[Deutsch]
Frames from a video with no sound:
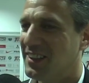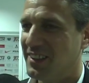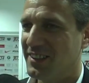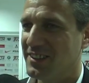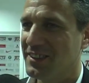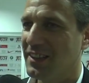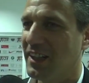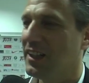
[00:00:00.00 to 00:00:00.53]
dass
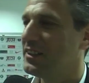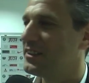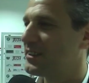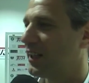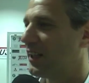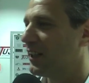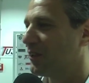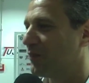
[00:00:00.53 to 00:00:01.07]
sie es allen
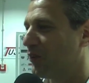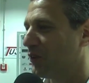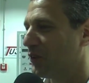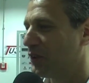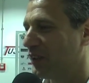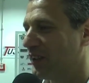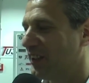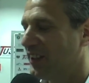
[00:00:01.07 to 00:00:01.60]
zeigen zeigen
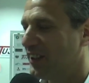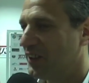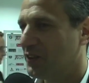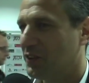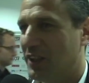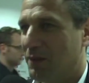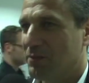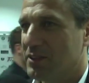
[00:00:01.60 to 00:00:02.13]
wollte
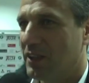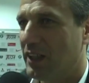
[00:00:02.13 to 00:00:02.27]
und haben es